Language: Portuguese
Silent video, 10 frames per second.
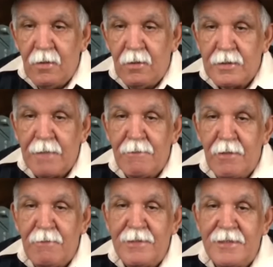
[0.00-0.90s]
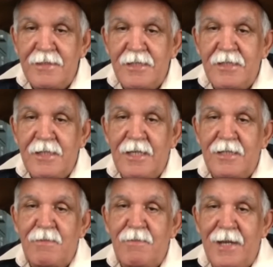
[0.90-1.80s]
O que é bom para desinchar
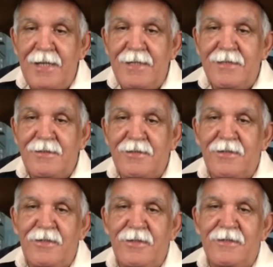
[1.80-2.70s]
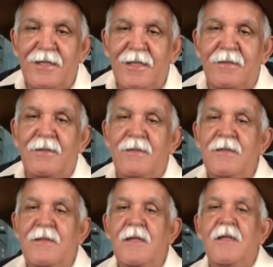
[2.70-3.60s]
as pernas e os tornozelos.
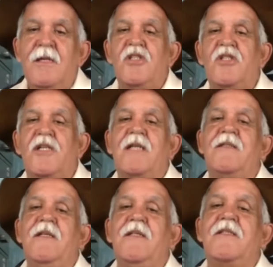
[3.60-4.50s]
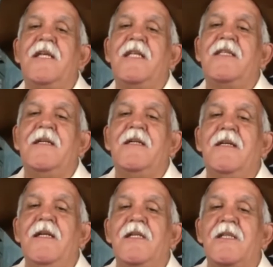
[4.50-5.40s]
Chazinho de sete
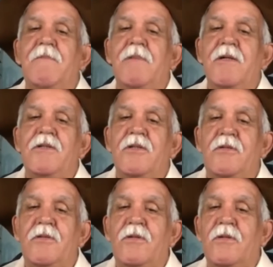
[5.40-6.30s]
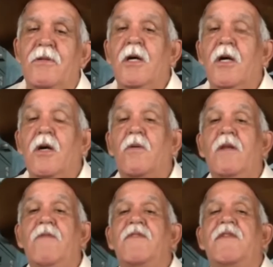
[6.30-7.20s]
sangria, chapéu de couro.
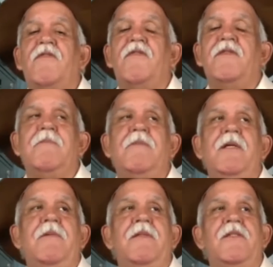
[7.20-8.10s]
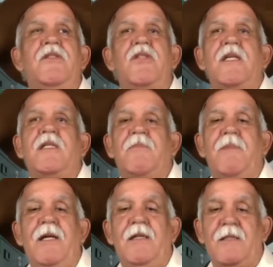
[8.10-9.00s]
Quando você for fazer banho para desinchar as
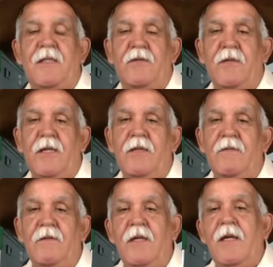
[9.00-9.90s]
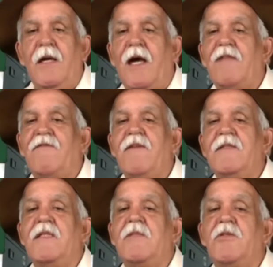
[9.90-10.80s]
pernas que está doendo, às
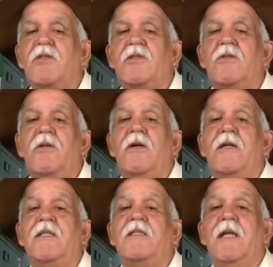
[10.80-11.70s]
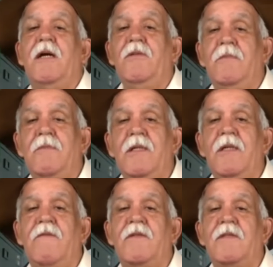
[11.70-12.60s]
vezes as pessoas colocam sal no
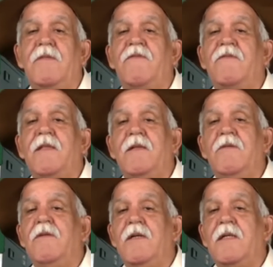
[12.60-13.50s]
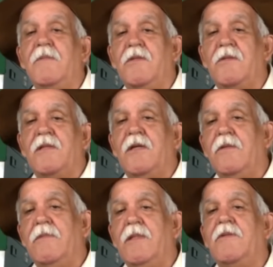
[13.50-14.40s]
banho. Eu vou dizer para você, não coloque muito sal
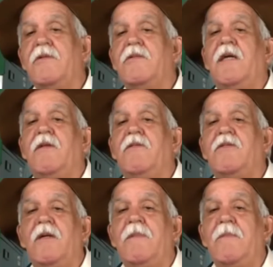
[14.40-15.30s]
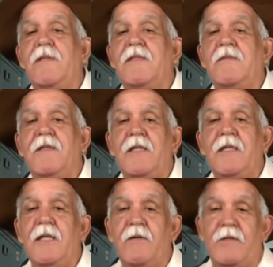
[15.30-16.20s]
no banho, porque o sal sobe a pressão
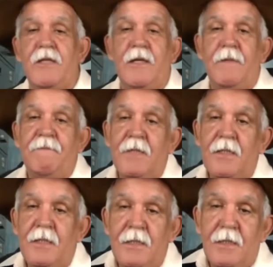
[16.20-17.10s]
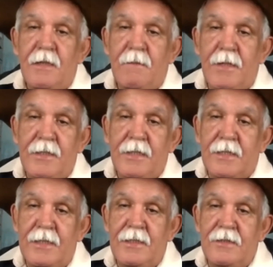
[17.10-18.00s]
arterial, tá? Maria
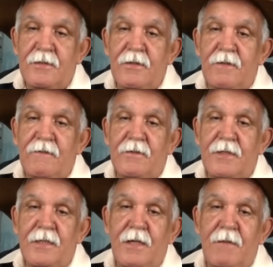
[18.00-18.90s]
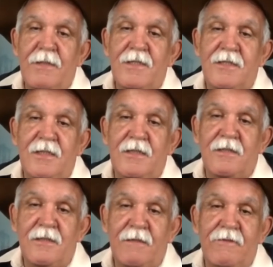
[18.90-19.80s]
Carlene, sou nova no canal, mas
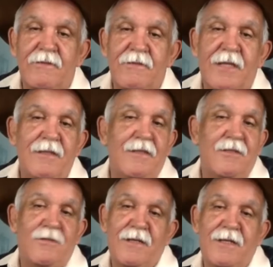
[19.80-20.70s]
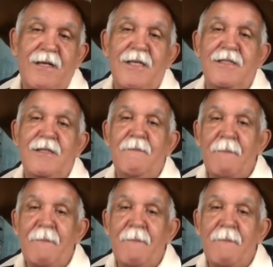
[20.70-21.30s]
sinta-se à vontade na sua casa.